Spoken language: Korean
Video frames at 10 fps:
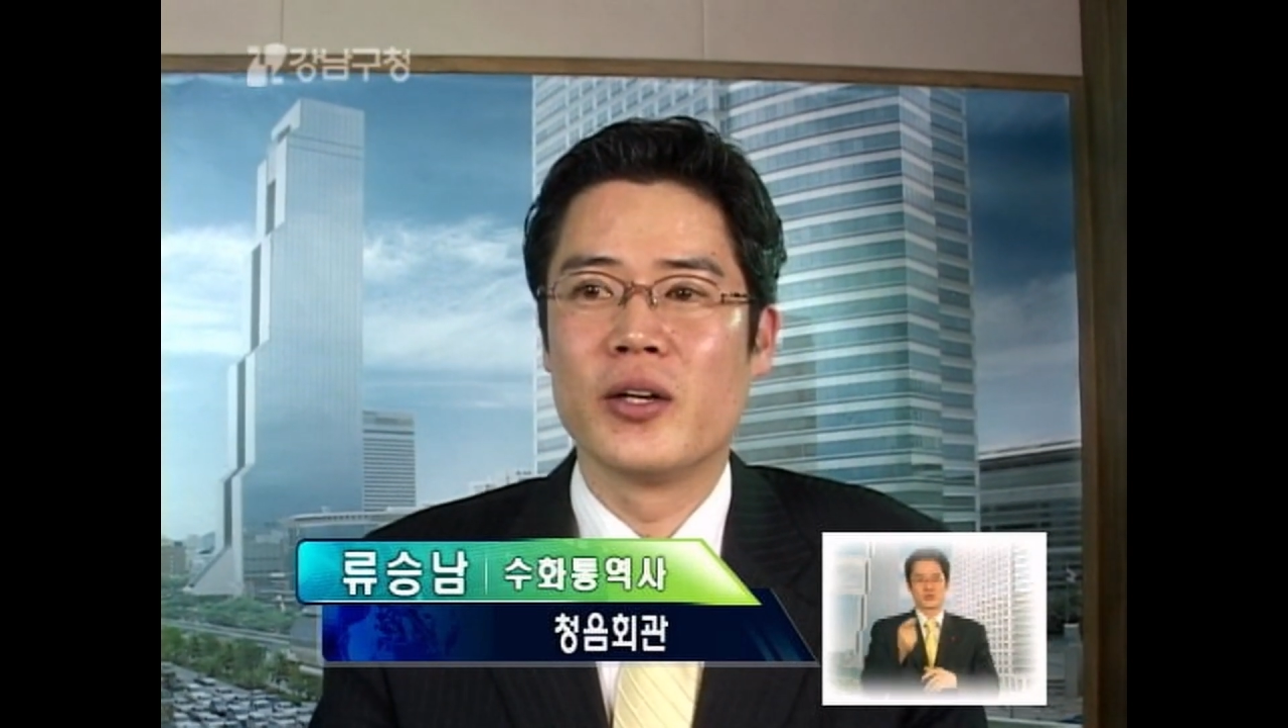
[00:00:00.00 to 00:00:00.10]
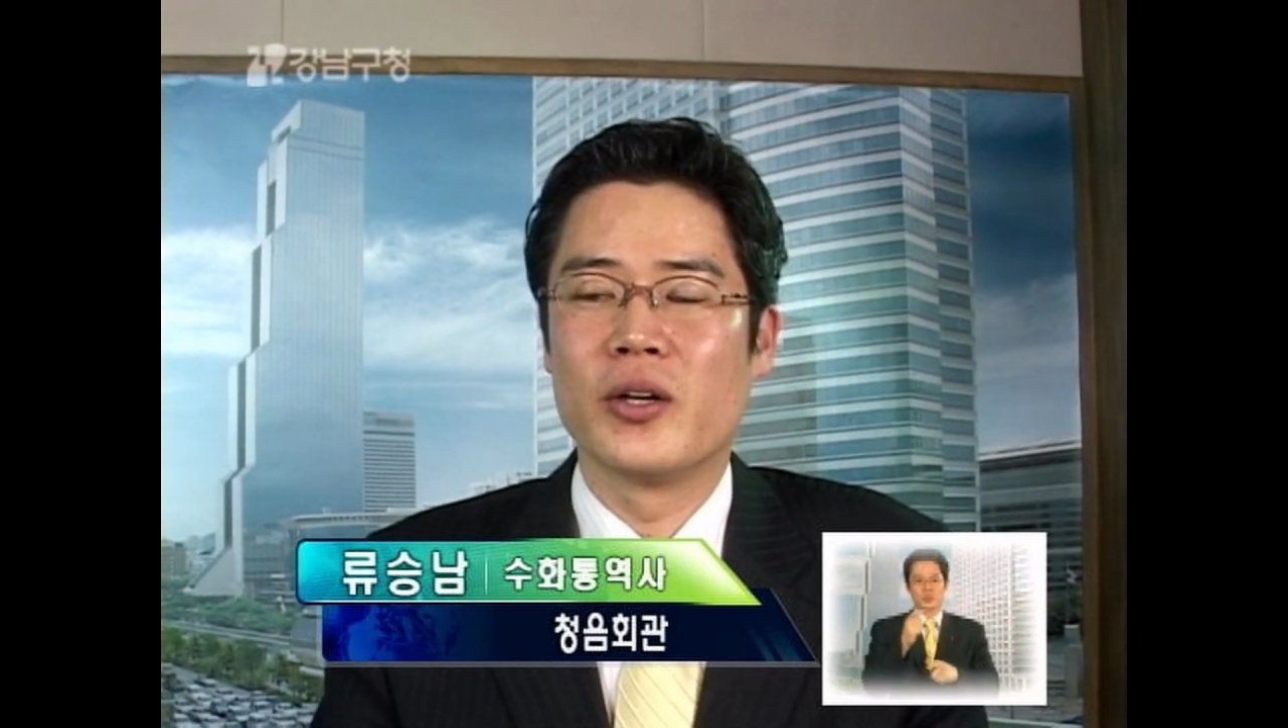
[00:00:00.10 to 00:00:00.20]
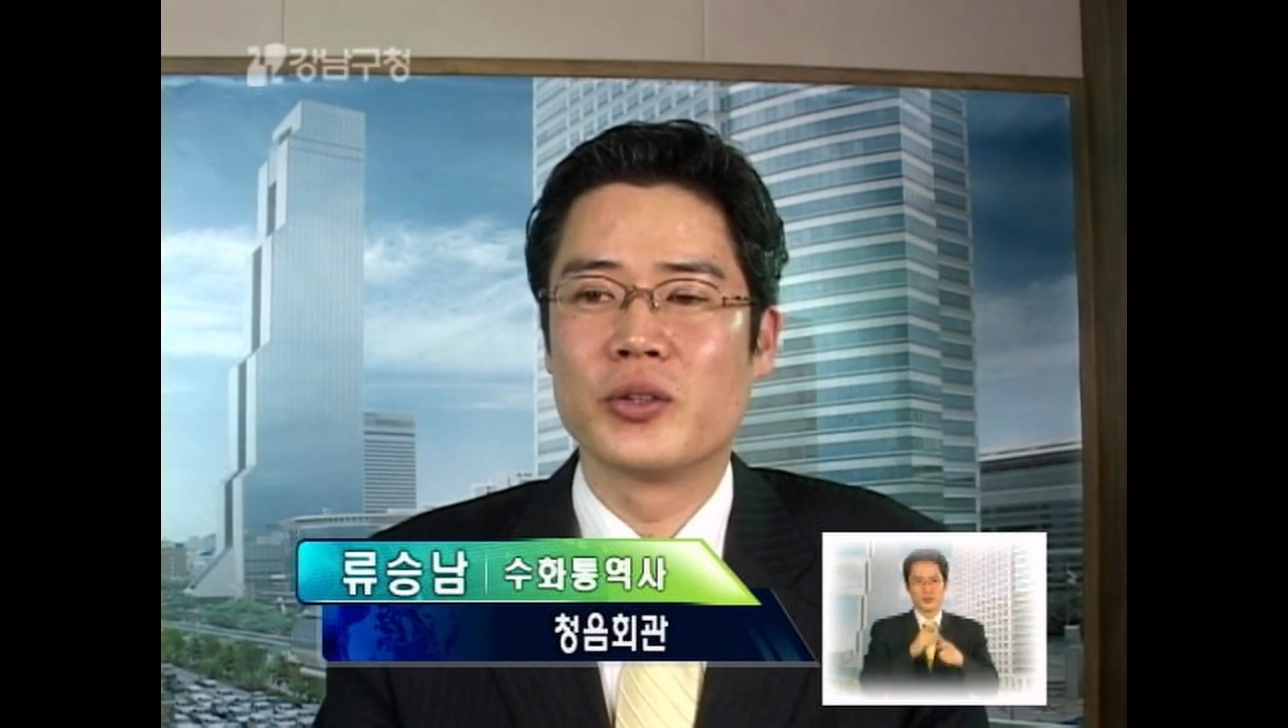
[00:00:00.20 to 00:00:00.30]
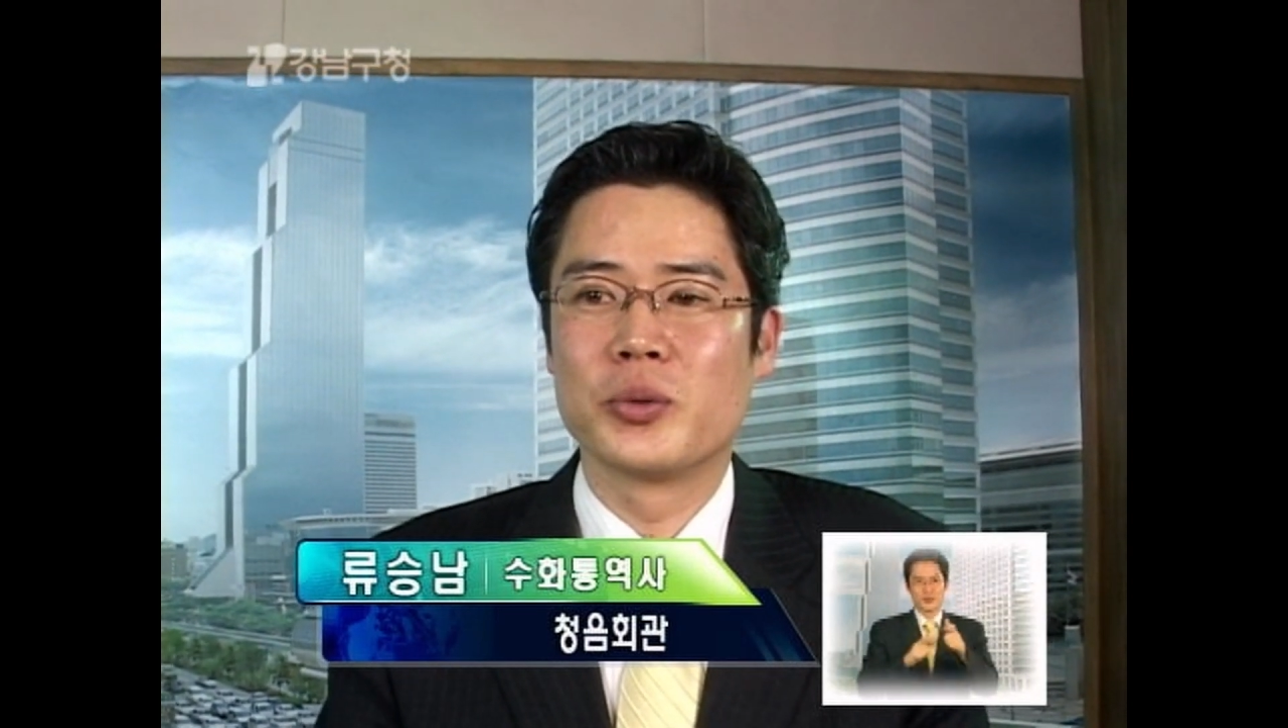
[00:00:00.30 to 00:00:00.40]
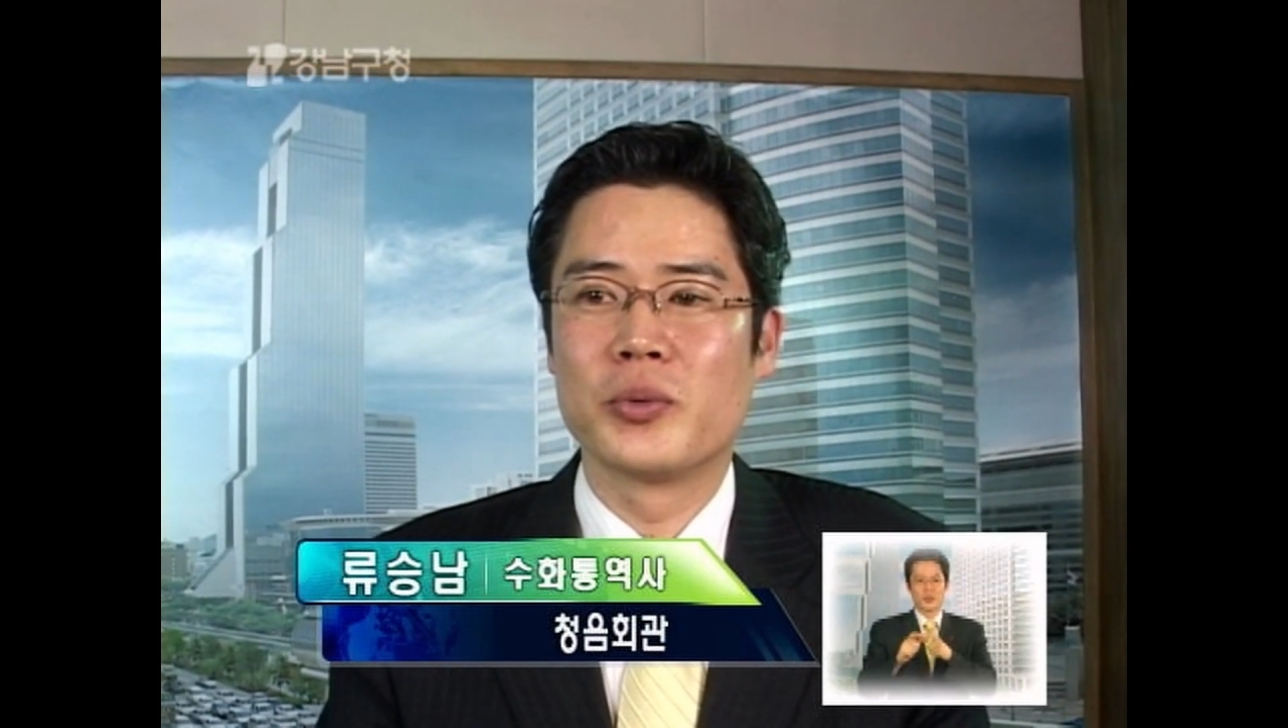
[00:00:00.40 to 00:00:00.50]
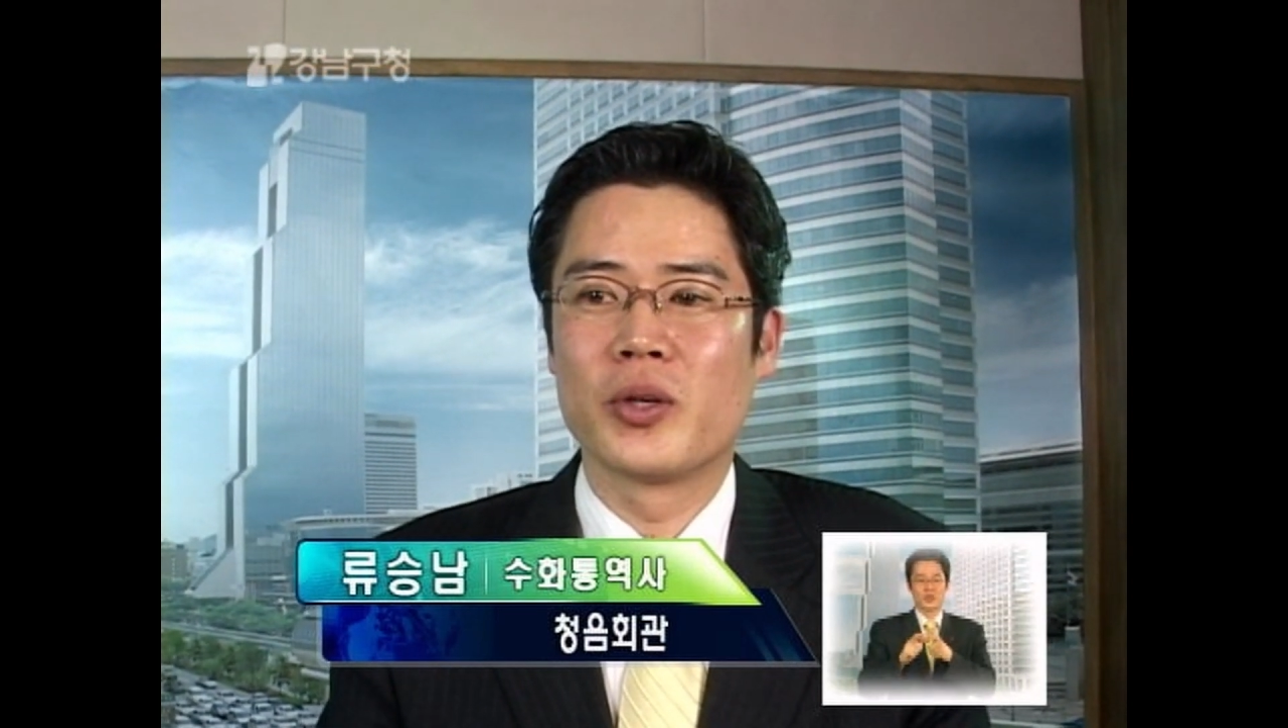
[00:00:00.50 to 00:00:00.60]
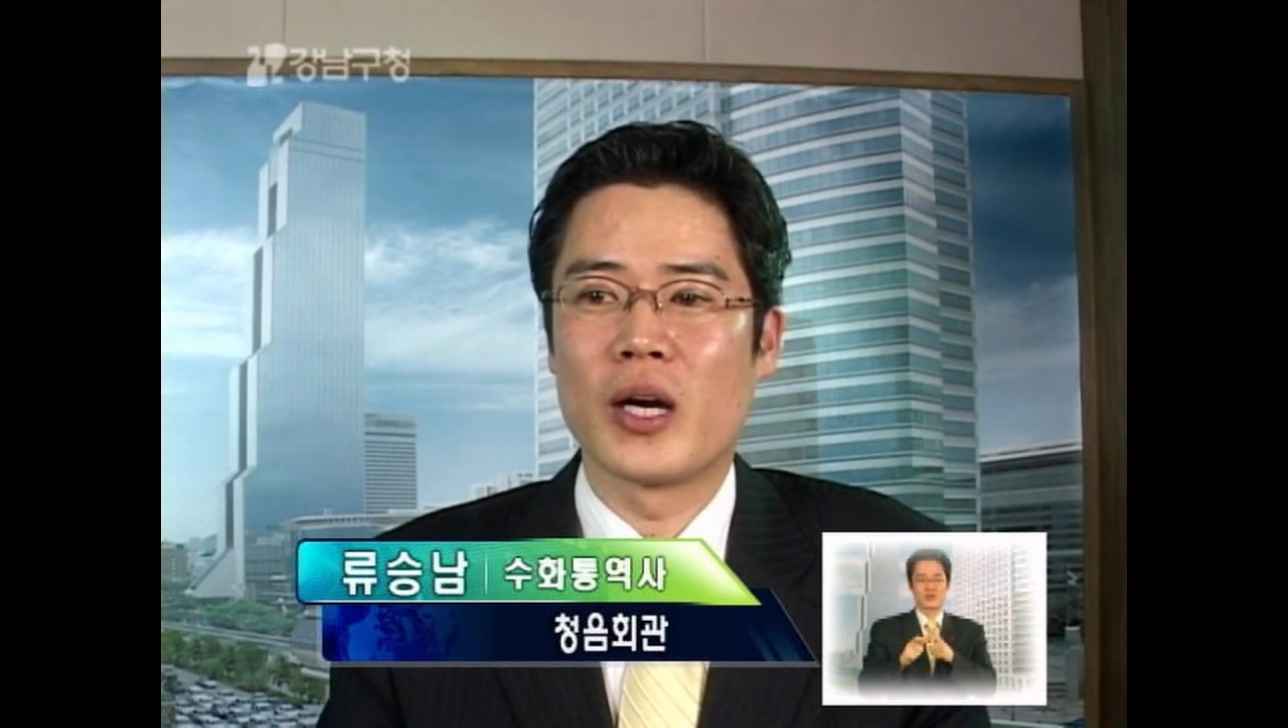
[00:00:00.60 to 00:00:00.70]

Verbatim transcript: 어, 좀더